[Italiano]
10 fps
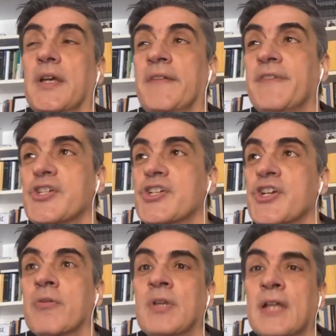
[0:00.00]
E invece
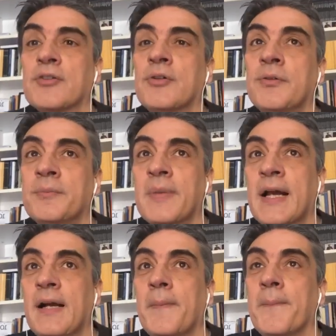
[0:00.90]
c'è un lato
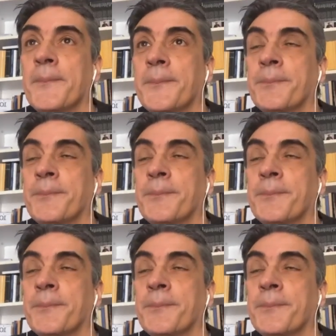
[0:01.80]
ombra,